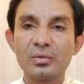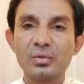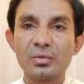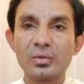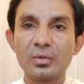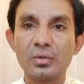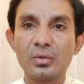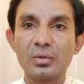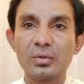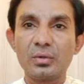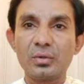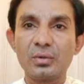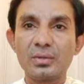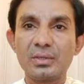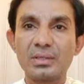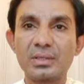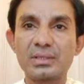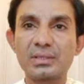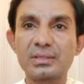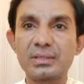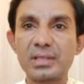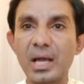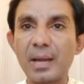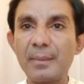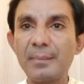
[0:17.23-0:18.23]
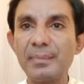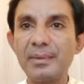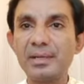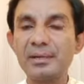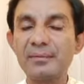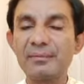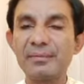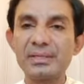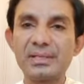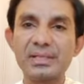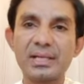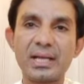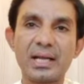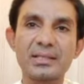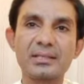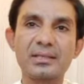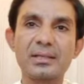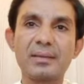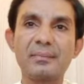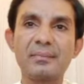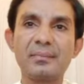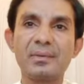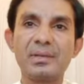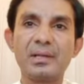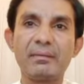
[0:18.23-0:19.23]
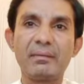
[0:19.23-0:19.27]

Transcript: जो सबक वज़र अजम